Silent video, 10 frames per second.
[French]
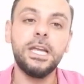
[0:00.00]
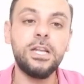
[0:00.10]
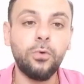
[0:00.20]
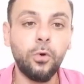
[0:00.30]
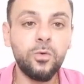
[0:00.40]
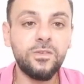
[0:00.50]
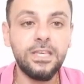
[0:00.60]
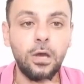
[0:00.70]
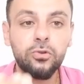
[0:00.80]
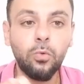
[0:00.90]
ils ont
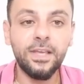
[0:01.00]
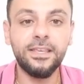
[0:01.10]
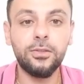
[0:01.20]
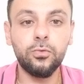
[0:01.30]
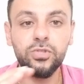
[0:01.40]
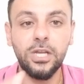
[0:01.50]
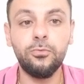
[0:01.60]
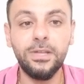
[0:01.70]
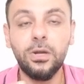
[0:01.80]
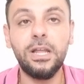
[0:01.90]
réussi en 3-4 touches à
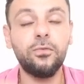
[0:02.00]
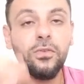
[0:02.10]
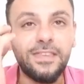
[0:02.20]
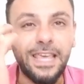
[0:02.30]
nous mettre dans la sauce.